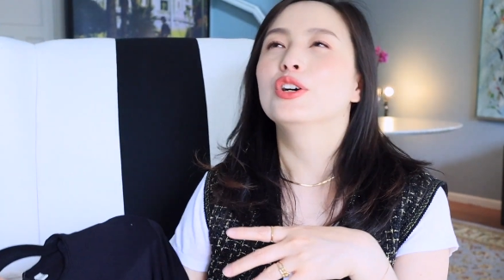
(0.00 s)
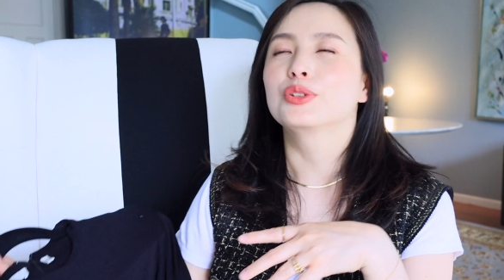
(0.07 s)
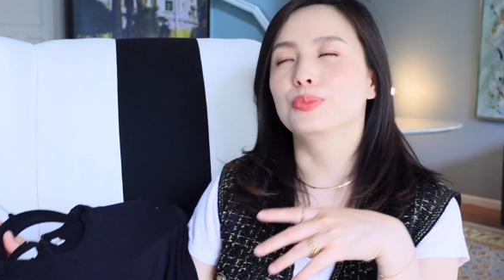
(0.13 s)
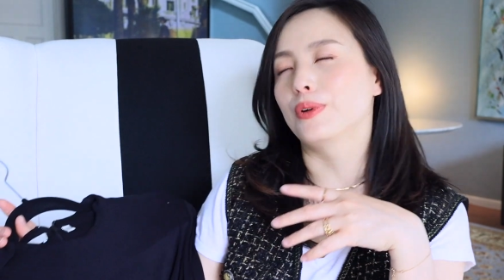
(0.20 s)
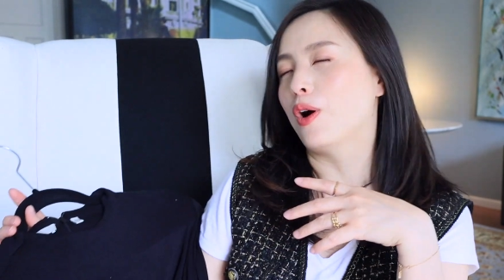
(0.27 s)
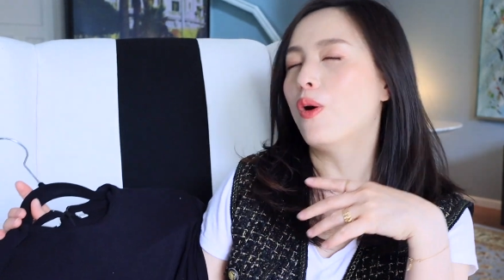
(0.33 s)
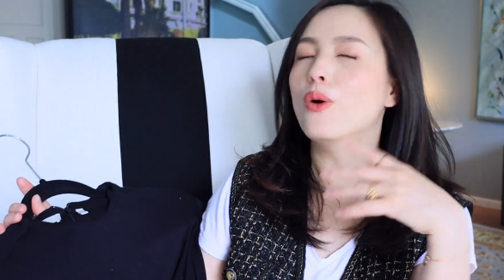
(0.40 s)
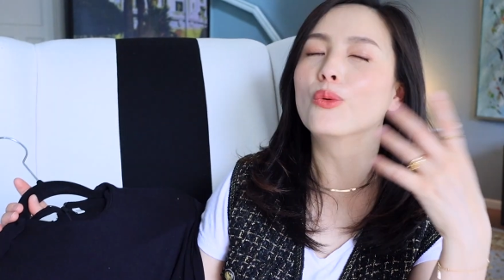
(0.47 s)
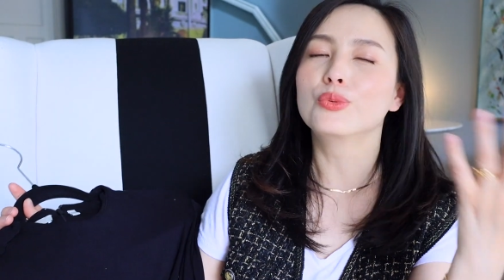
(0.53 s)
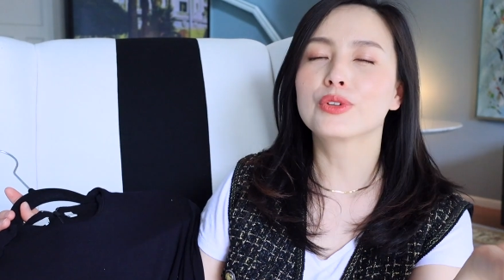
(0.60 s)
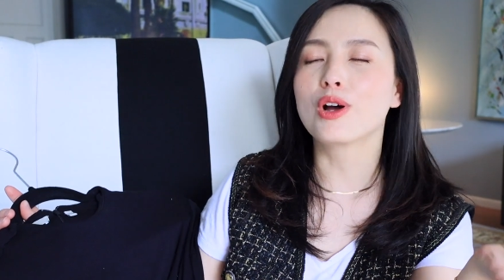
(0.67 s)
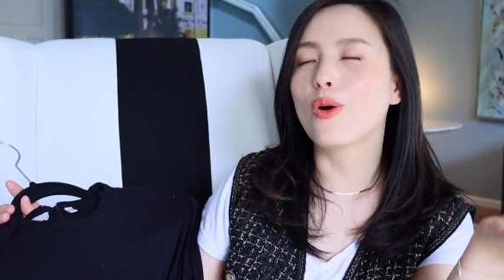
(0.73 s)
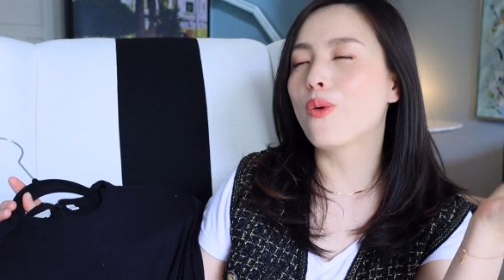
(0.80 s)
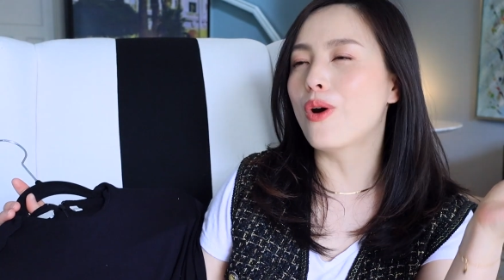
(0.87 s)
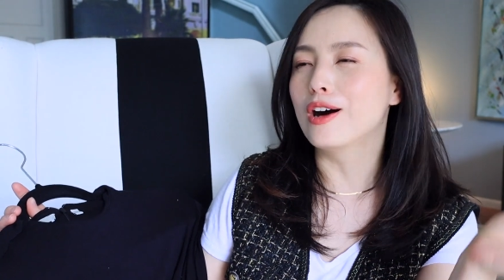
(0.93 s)
什么红
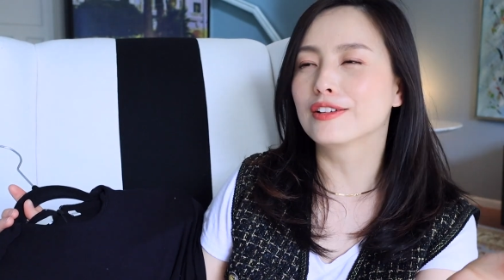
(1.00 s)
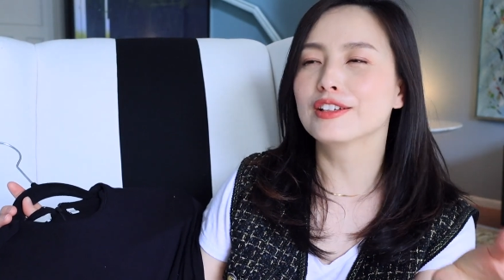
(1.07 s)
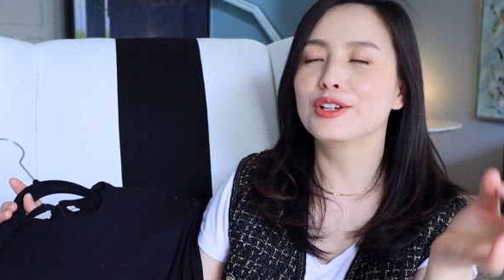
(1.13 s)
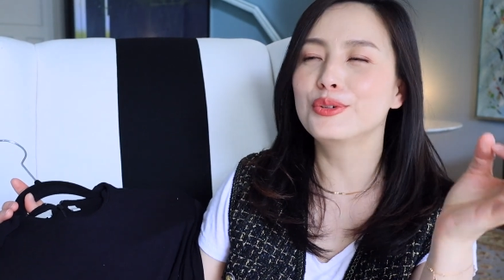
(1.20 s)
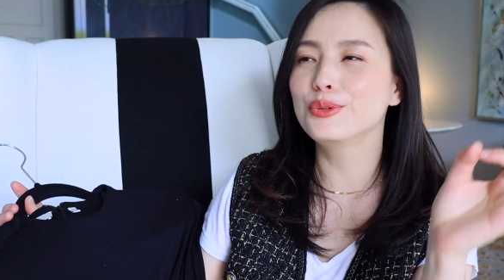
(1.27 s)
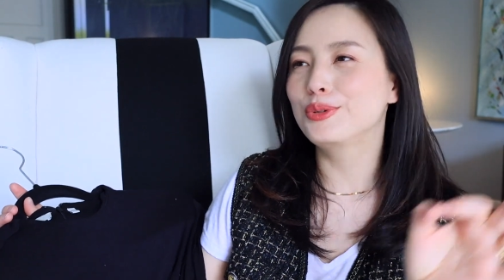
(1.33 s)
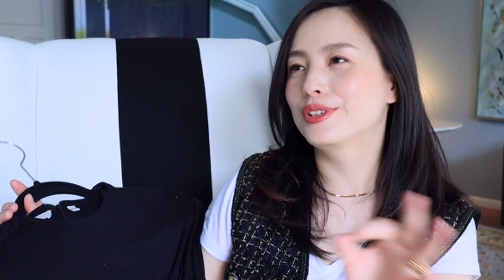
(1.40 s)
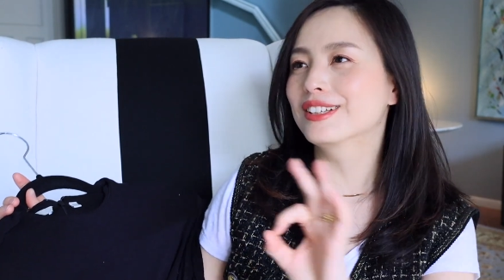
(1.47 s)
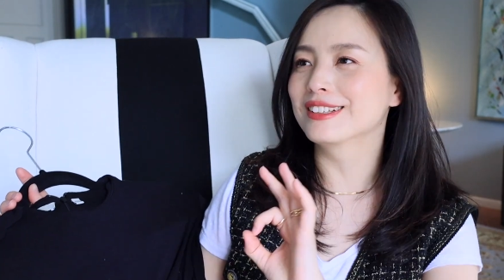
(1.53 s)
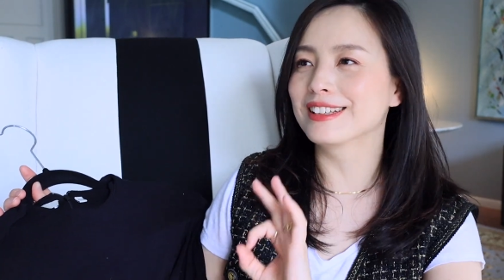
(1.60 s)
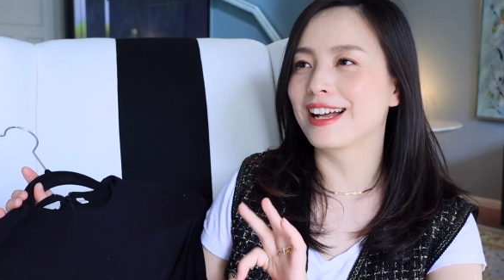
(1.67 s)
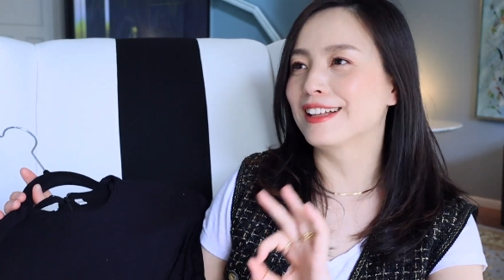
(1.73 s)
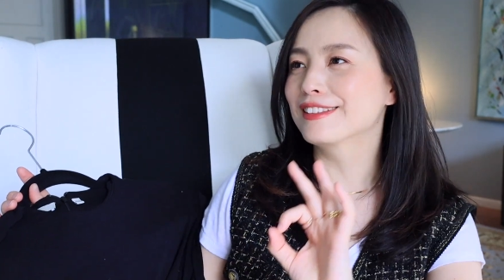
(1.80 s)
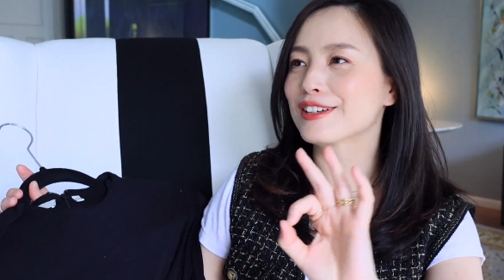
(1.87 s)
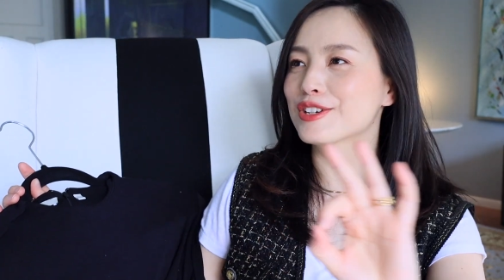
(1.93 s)
的、黄的、绿的、
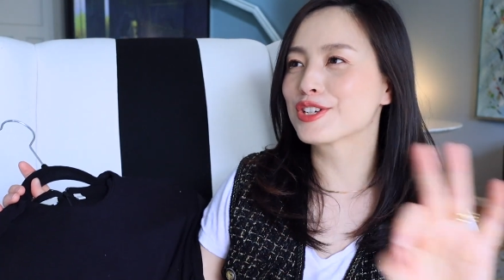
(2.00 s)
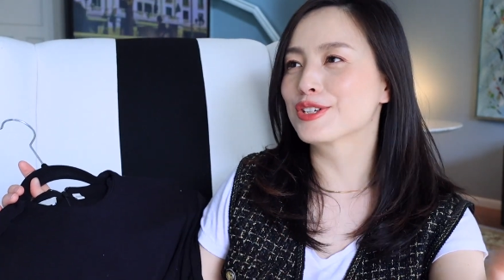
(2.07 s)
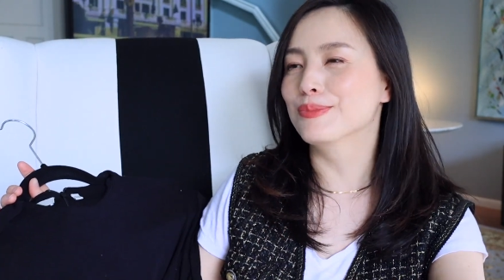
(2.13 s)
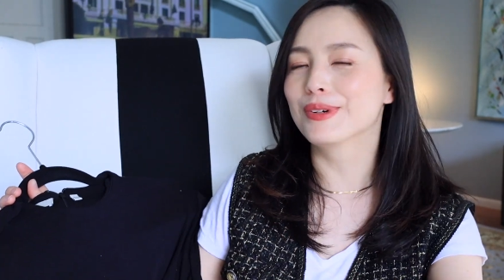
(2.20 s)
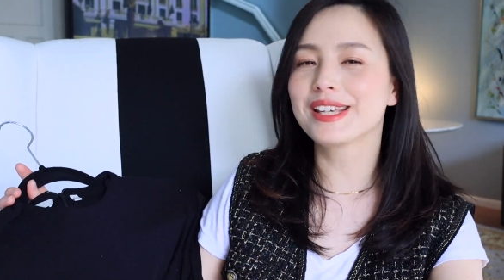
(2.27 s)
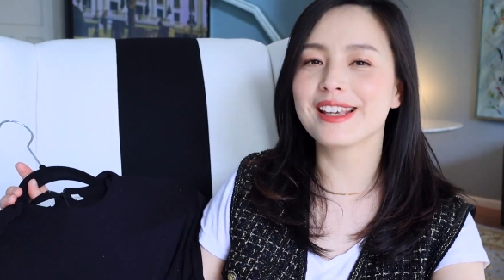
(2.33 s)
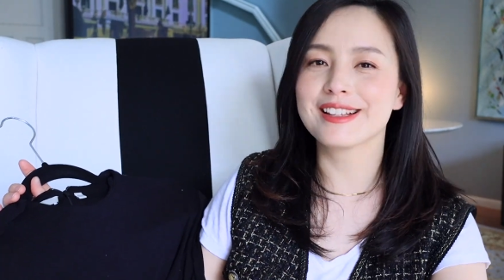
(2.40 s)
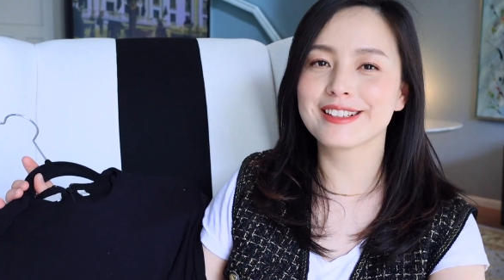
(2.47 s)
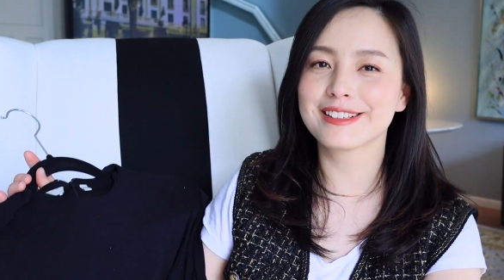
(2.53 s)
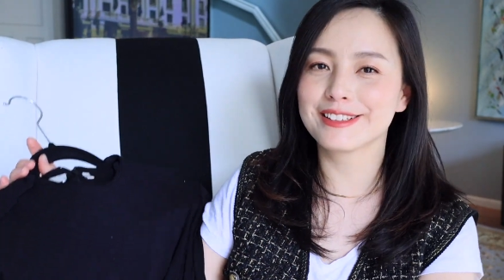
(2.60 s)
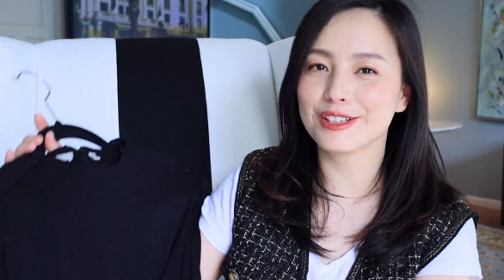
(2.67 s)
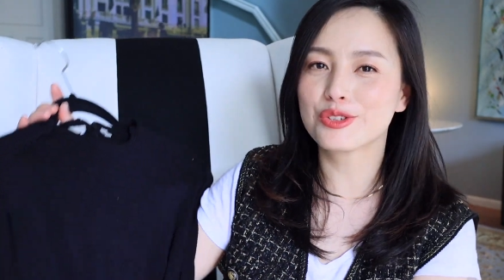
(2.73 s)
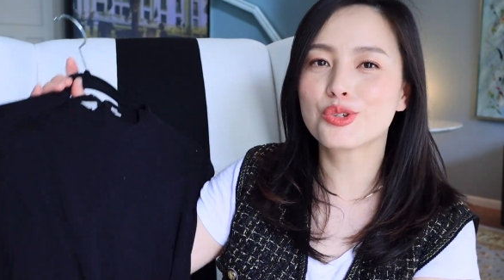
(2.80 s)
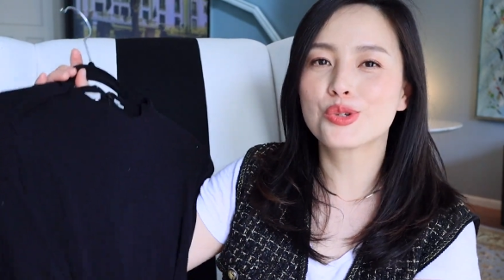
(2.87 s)
蓝的，什么颜色的